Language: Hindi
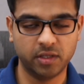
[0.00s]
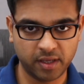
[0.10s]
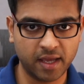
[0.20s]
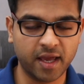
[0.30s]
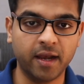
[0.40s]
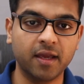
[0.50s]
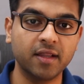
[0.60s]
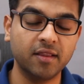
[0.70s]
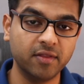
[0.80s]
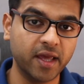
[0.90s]
यानी कि
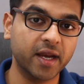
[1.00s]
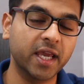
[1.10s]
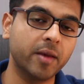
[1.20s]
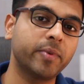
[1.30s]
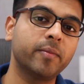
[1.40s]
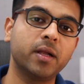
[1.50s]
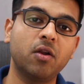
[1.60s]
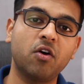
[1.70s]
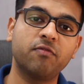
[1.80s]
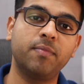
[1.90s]
दे आर केपेबल
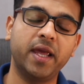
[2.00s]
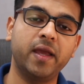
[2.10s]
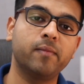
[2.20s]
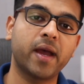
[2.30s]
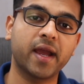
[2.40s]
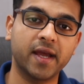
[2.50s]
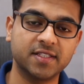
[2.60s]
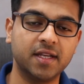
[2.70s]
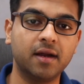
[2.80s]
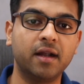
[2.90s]
ऑफ प्लेइंग बैक एच
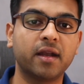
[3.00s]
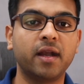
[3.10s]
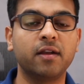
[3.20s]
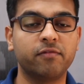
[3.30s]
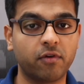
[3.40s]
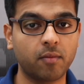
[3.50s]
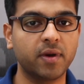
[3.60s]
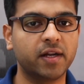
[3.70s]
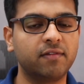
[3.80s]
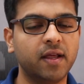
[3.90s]
डी कंटेंट फ्रॉम
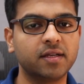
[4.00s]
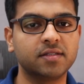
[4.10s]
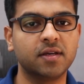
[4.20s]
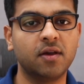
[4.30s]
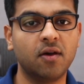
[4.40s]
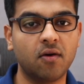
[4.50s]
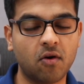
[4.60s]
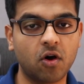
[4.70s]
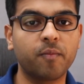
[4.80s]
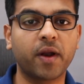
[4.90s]
नेटफ्लिक्स
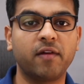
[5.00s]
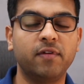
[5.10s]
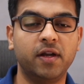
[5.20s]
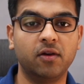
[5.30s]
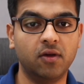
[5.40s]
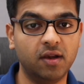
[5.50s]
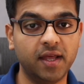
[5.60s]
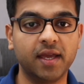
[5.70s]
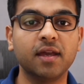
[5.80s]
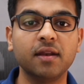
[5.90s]
और प्राइम वीडियो
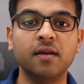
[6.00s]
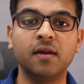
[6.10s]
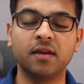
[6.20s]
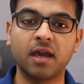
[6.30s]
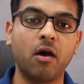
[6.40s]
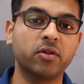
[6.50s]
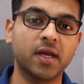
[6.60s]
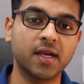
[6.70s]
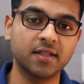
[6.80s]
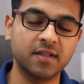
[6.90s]
लेकिन क्या होता है
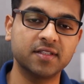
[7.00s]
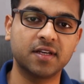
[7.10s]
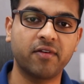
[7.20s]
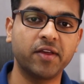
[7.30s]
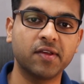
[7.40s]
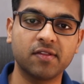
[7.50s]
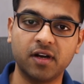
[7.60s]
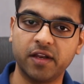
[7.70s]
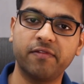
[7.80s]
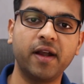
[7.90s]
कि सिंस डिवाइसेस
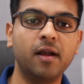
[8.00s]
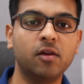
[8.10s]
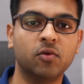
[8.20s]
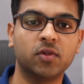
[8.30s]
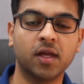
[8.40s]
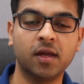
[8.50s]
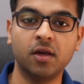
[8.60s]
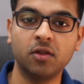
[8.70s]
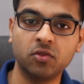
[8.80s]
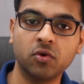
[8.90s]
सर्टिफाइड नहीं होते
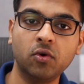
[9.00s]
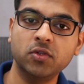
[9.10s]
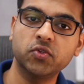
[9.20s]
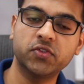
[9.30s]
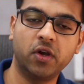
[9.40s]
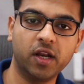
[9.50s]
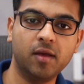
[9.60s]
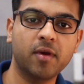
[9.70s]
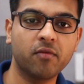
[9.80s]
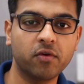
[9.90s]
तो जो स्ट्रीम
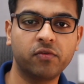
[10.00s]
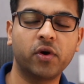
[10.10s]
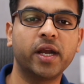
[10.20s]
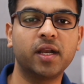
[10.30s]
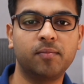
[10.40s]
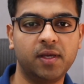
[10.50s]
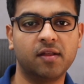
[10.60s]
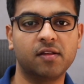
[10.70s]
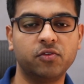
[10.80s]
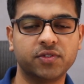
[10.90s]
है वो 480p
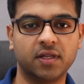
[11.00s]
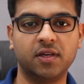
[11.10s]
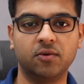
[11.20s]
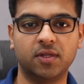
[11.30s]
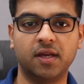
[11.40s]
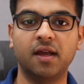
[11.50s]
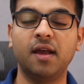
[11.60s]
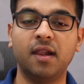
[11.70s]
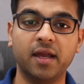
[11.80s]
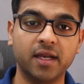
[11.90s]
रेजोल्यूशन की होती है
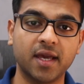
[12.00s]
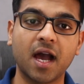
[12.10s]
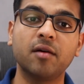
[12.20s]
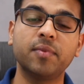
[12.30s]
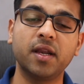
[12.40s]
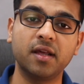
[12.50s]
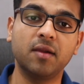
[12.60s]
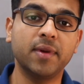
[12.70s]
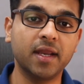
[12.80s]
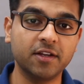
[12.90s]
लेकिन यहाँ पे
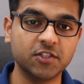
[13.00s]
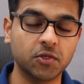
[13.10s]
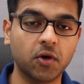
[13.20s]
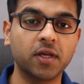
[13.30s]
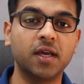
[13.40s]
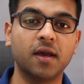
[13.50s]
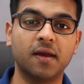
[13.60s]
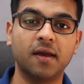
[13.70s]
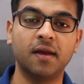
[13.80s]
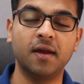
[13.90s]
Realme ने इंश्योर किया
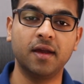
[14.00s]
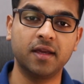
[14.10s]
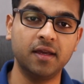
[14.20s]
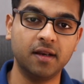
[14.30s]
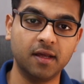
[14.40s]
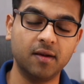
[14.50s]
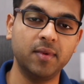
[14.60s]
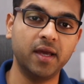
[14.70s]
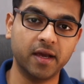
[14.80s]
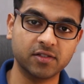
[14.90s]
है कि Realme
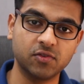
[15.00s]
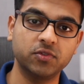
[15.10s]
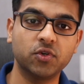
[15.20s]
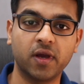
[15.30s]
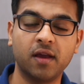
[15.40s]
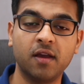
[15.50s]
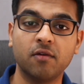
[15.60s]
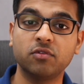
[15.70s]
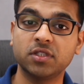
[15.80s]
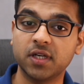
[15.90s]
X2 जो है
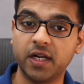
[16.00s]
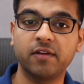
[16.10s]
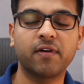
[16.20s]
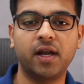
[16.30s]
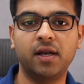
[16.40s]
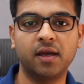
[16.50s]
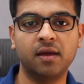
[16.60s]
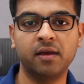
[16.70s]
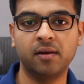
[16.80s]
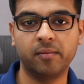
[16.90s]
वो सर्टिफाइड है
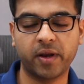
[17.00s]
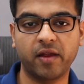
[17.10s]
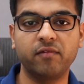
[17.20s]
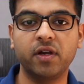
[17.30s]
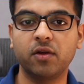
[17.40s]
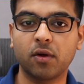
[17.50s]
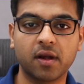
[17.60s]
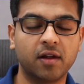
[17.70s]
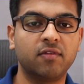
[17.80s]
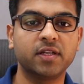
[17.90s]
प्राइम वीडियो और
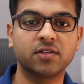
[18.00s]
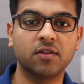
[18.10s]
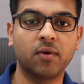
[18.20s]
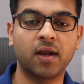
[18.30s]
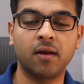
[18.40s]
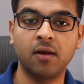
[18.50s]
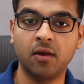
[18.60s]
नेटफ्लिक्स के द्वारा